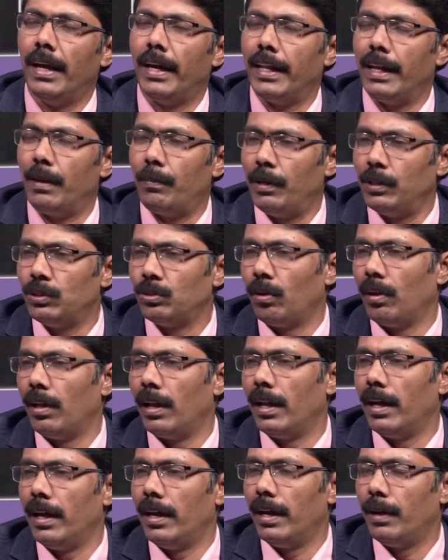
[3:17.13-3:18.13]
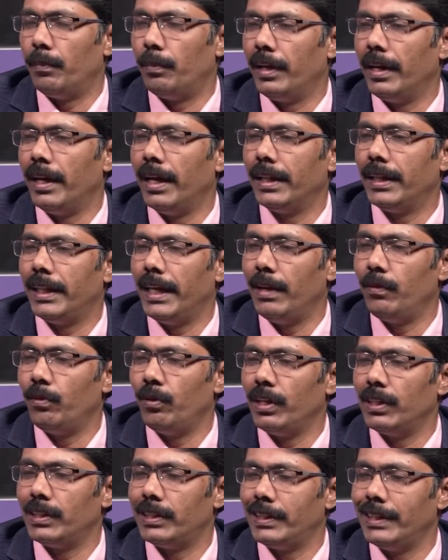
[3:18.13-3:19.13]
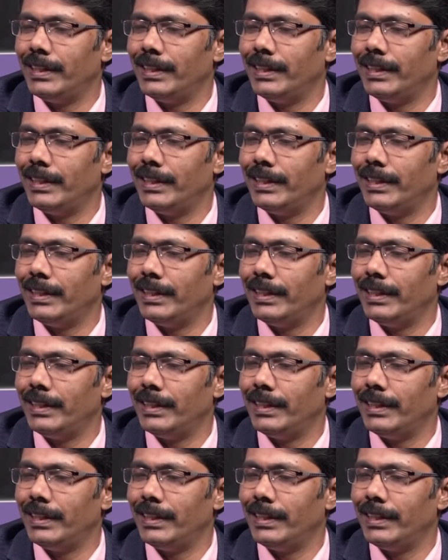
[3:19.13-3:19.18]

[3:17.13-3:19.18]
அதை எப்படி சொல்லலாம் அப்படின்னா தேவனுடைய